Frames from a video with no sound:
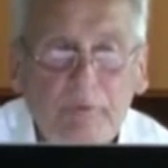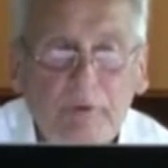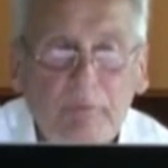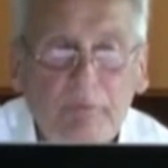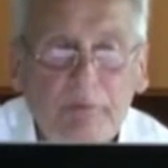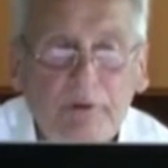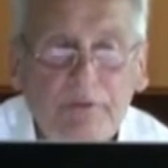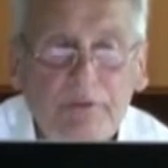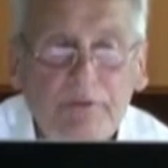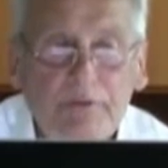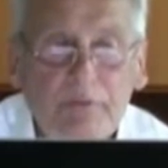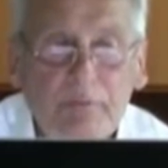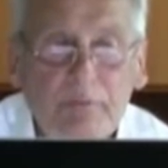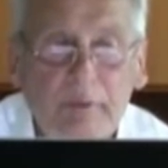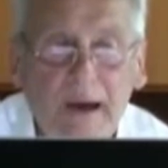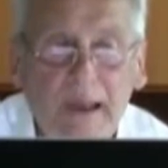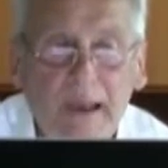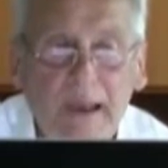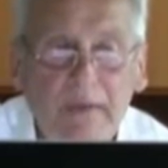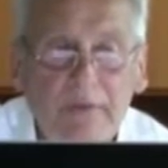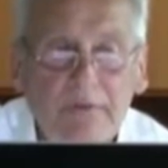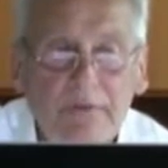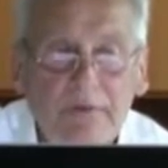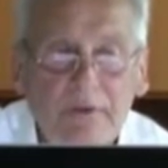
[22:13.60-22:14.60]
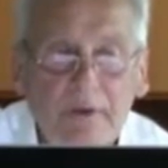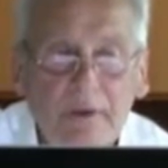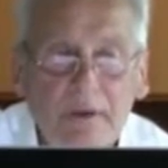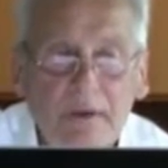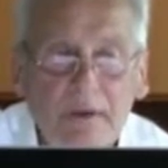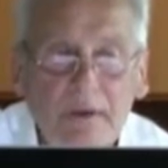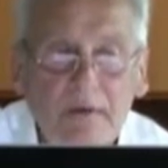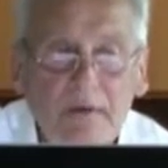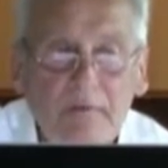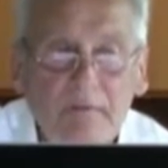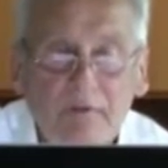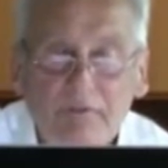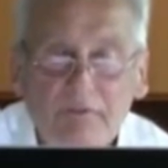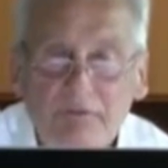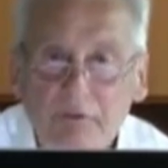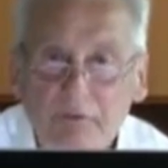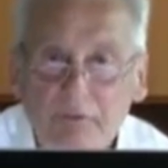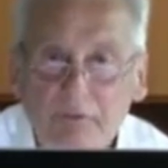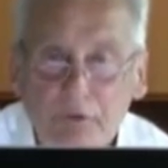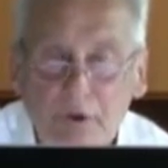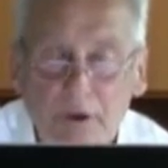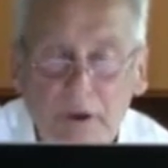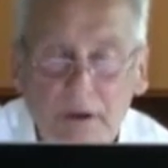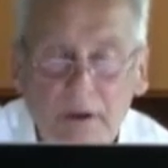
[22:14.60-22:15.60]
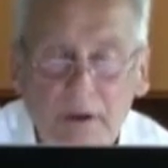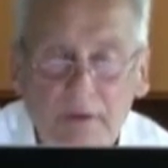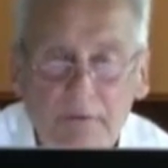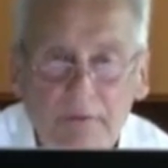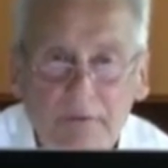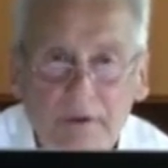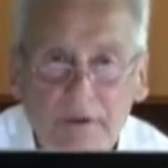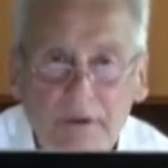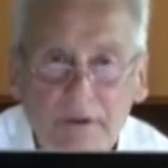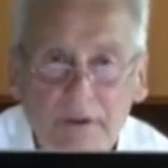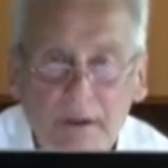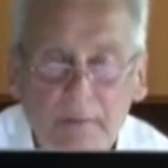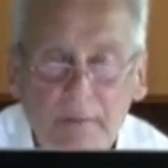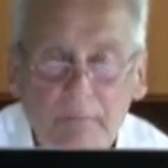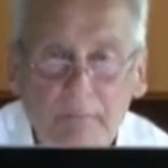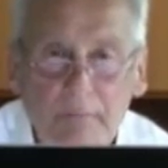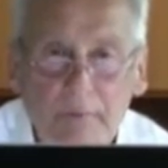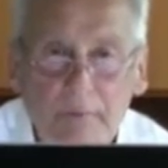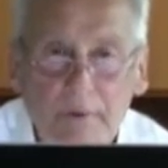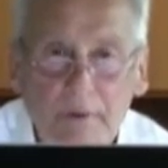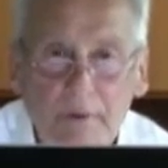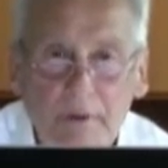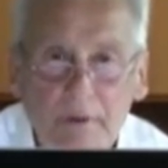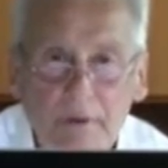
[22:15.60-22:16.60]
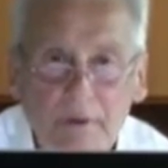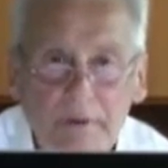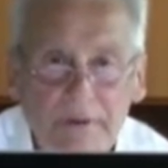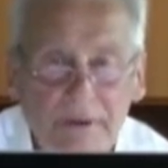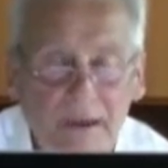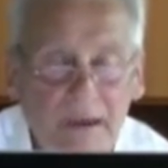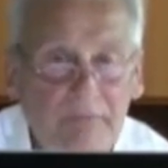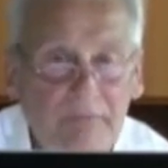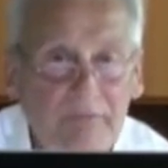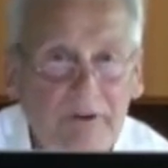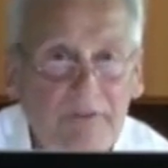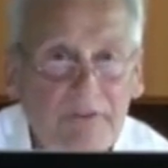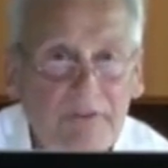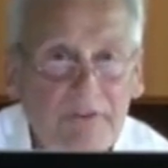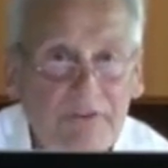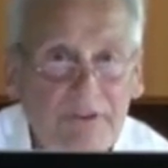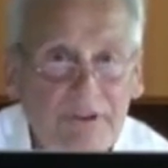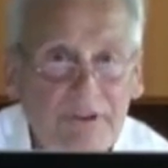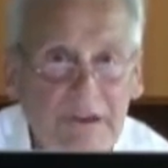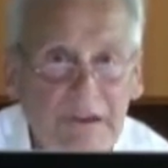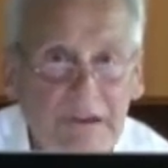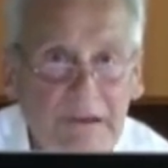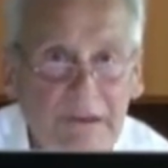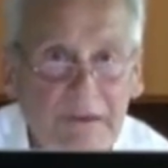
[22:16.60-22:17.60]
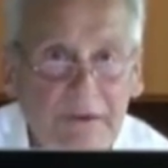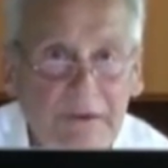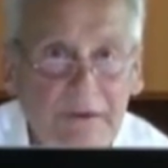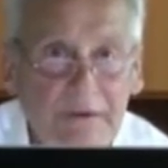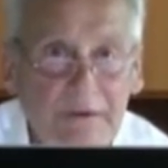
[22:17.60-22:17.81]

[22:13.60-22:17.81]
im Prinzip alles, was wir vorher gesagt haben. Teilweise täglich.